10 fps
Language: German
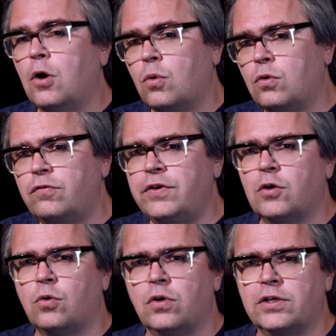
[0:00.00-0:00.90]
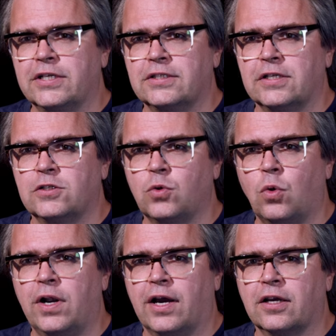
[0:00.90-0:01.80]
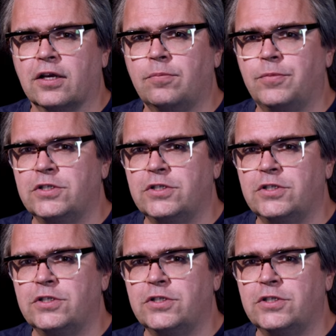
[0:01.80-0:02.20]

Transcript: Und wiederholen das dann so lange,